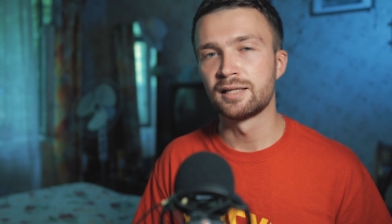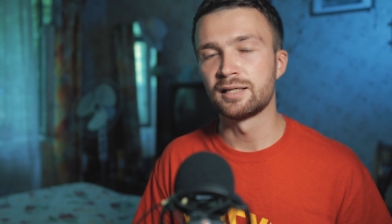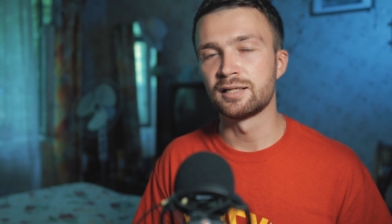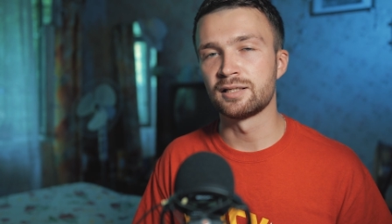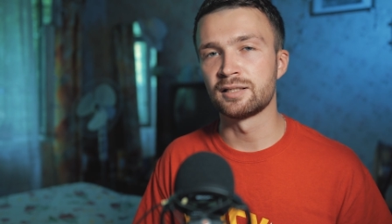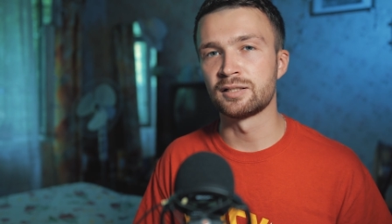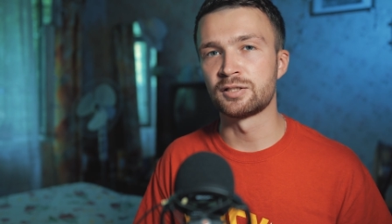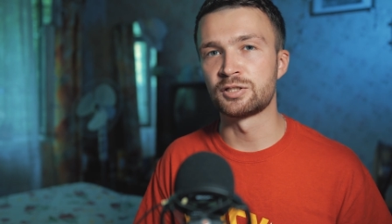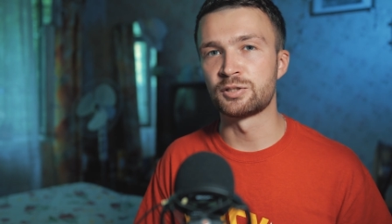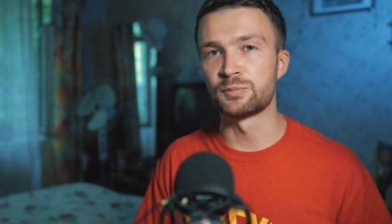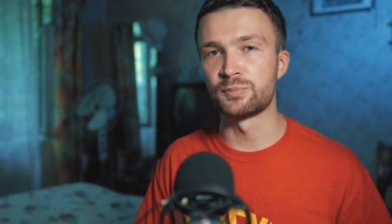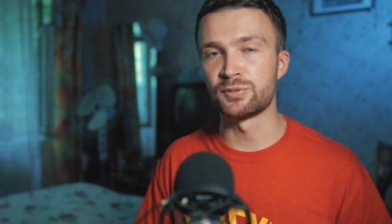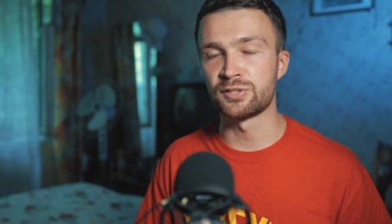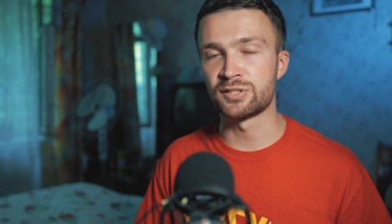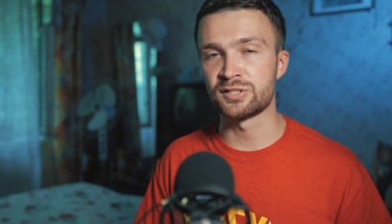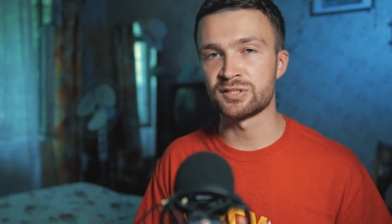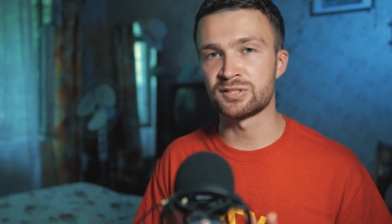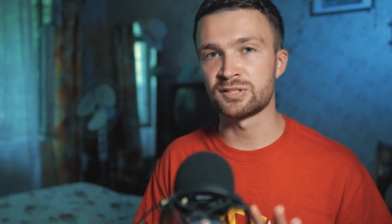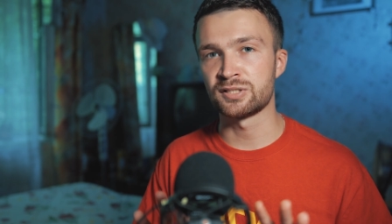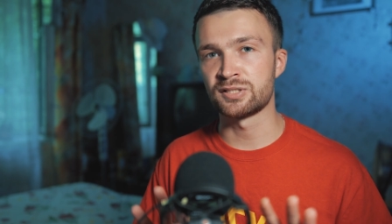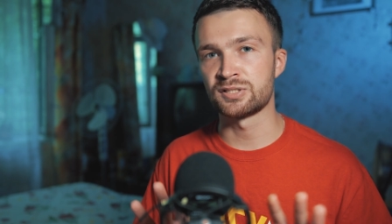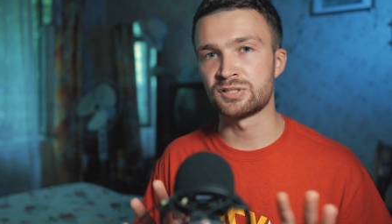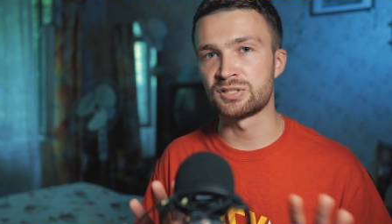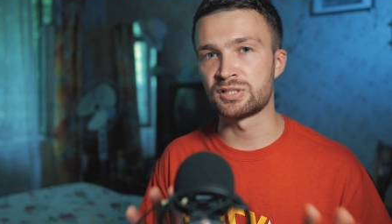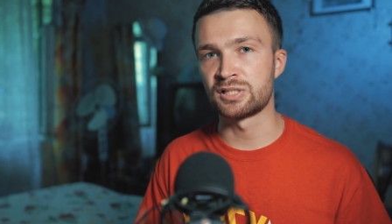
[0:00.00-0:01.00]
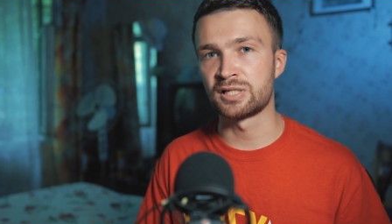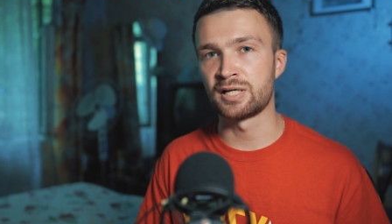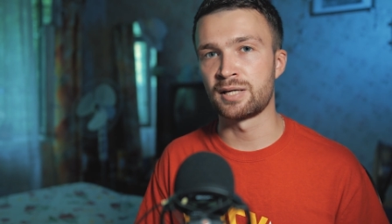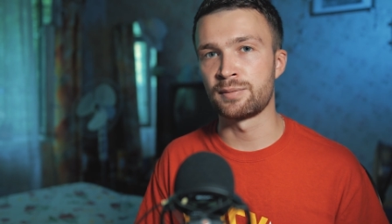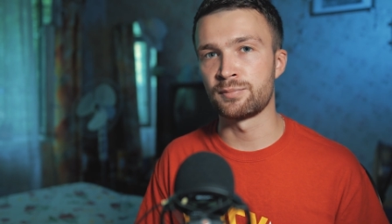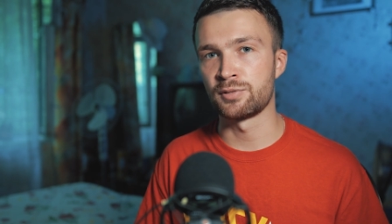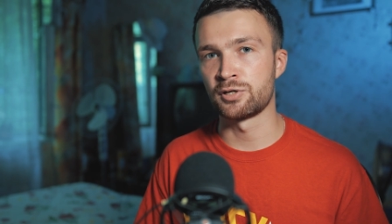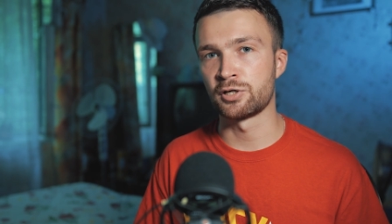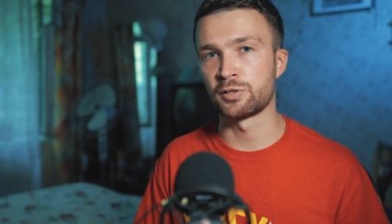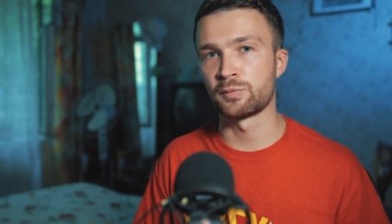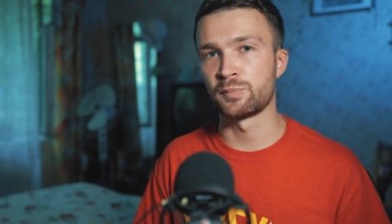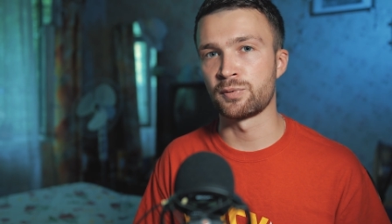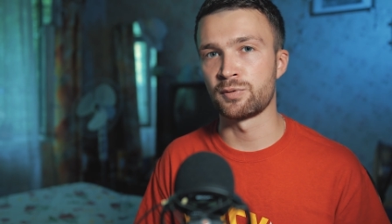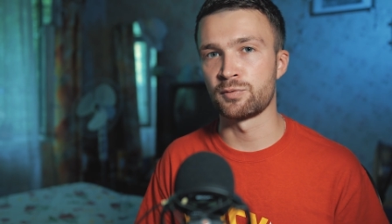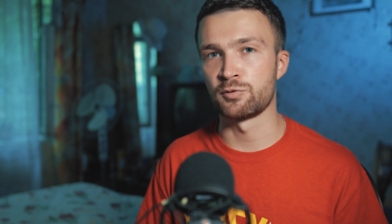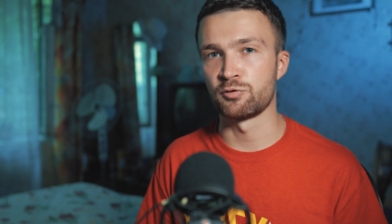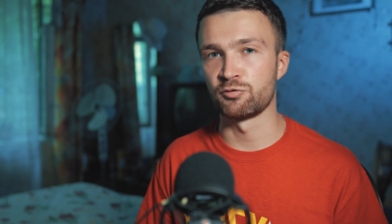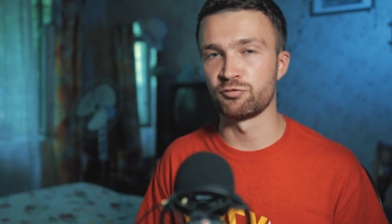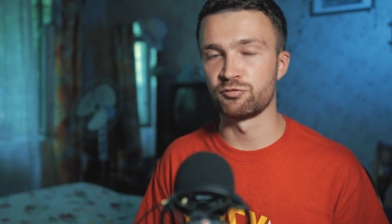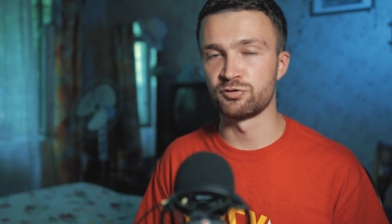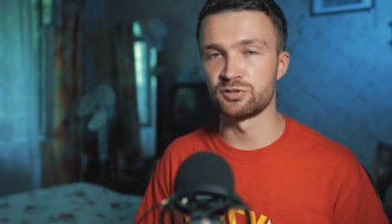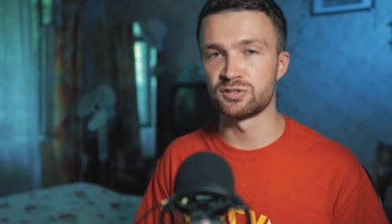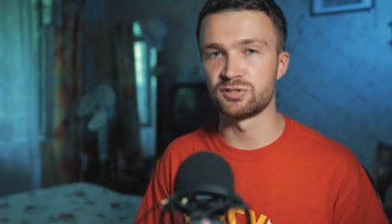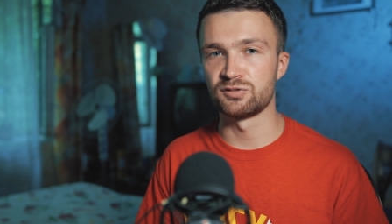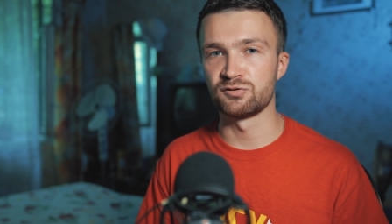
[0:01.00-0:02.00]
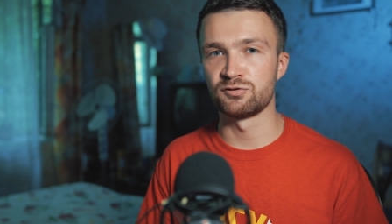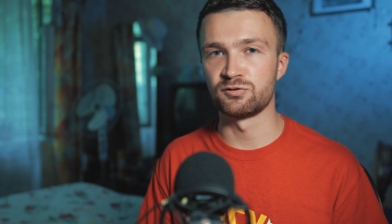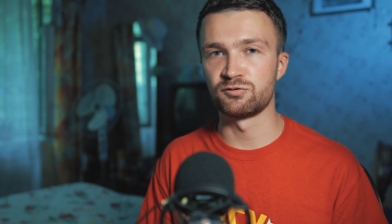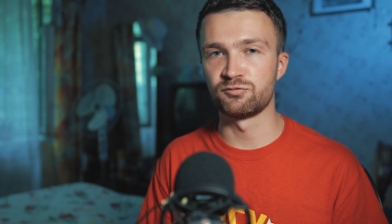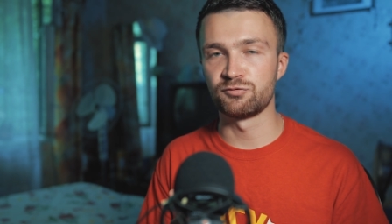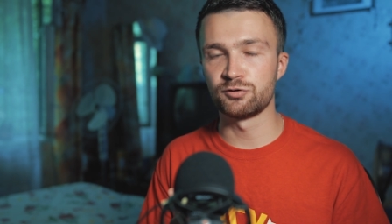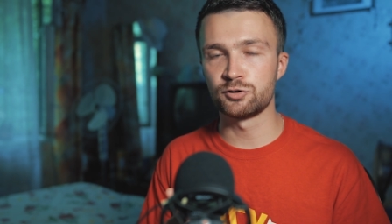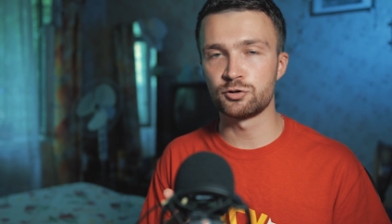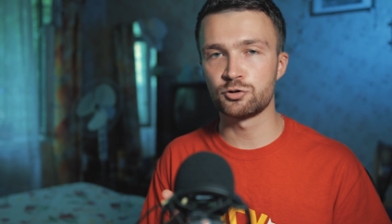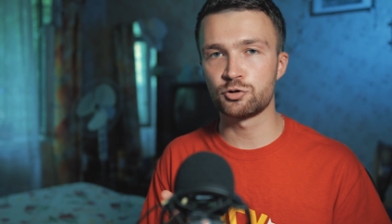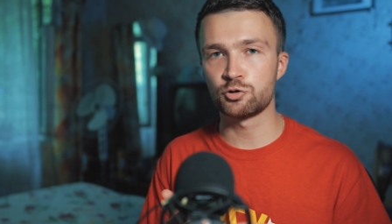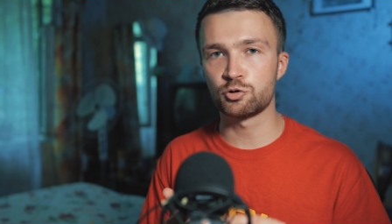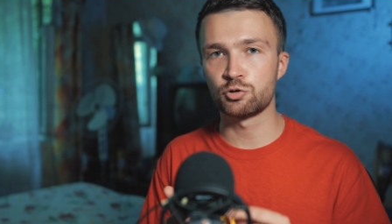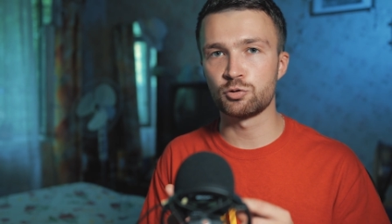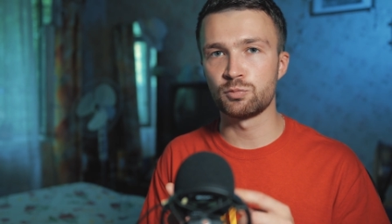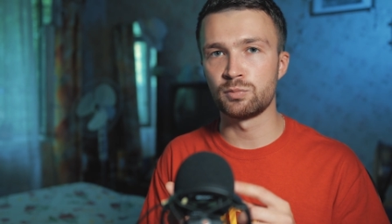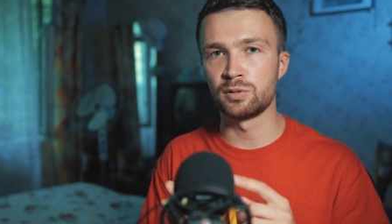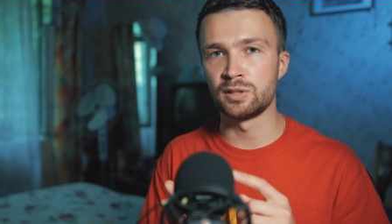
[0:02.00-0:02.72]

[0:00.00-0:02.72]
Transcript: э, не прикасаясь к камере, к примеру, выставить выдержку,